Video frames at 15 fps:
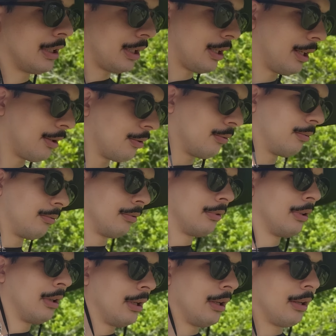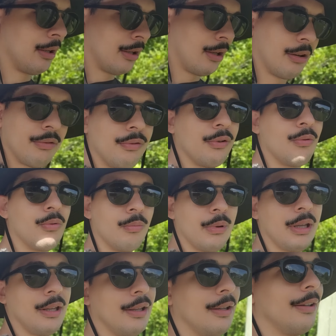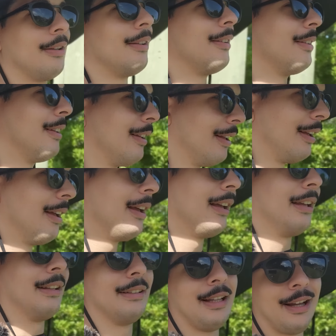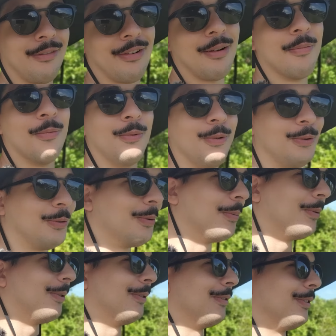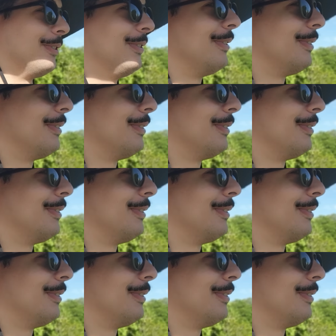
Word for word: eu fui comer, tava muito bom, viu?